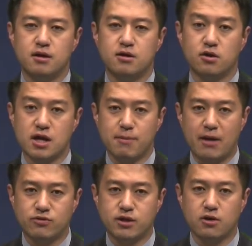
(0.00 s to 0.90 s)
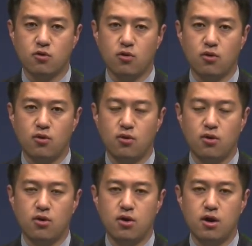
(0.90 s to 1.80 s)
그러나 반대로
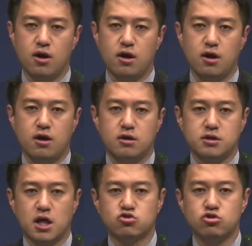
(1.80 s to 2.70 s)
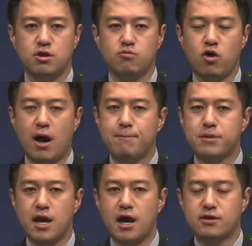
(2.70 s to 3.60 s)
예수님과
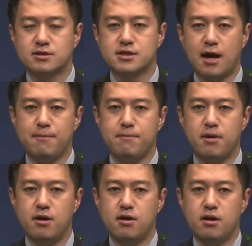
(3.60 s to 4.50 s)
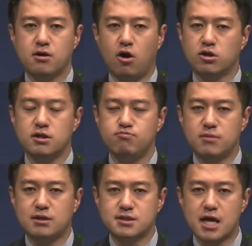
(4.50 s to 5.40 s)
함께하는 삶,
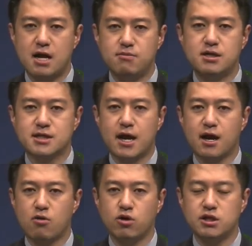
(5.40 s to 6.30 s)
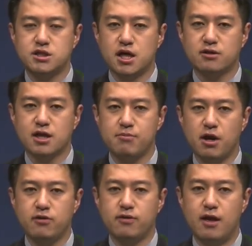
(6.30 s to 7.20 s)
거듭난 삶을 살아가고 있지
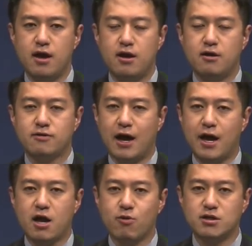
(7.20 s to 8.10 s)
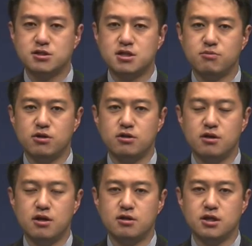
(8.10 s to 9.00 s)
않다면 나의
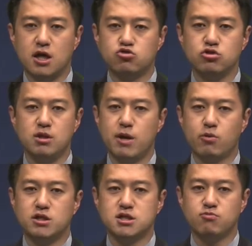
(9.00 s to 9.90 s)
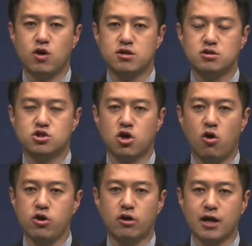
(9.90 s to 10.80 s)
관심은 예수님의 관심과는
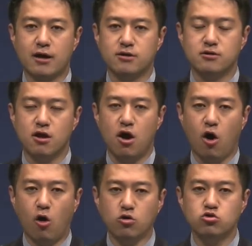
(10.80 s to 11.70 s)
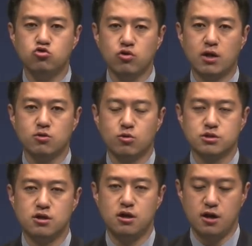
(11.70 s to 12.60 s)
전혀 다른 엉뚱한
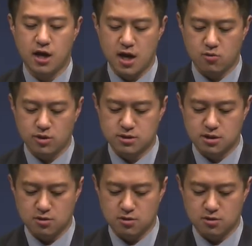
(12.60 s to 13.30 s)
곳을 향하고 있을